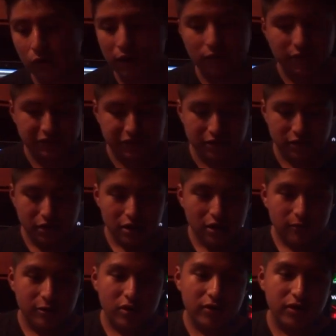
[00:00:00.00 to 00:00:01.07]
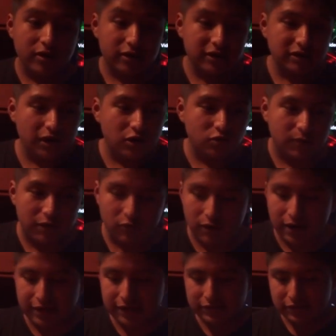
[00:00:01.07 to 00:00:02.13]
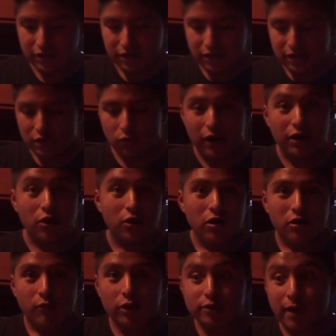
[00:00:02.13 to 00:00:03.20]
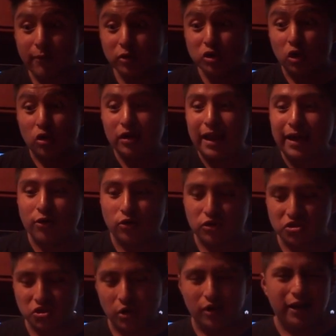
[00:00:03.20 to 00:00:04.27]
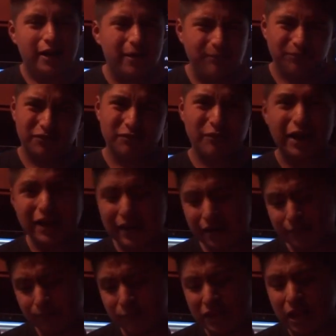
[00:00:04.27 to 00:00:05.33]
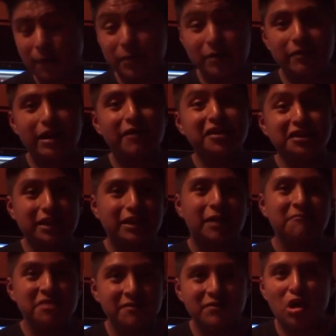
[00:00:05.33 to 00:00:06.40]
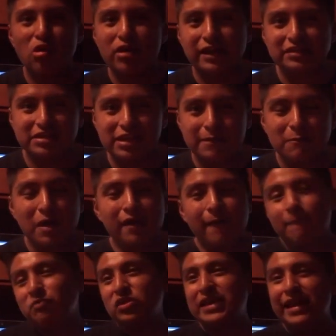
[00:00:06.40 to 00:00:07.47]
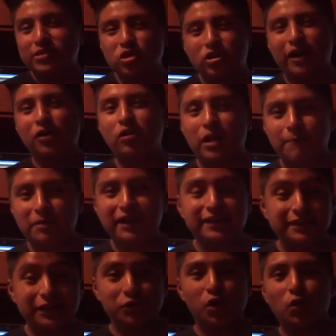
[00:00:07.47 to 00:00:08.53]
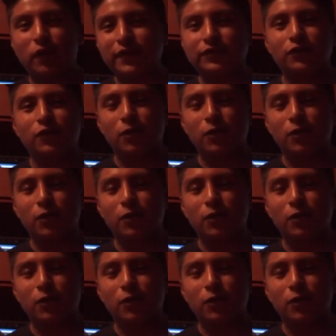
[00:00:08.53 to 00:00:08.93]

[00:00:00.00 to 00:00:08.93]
o algo así. Pero bueno, aquí están los manuales. Y bueno, pues vamos con la consola. Vaya, es la primera vez que también veo una Slim. Ni he tocado la PlayStation 4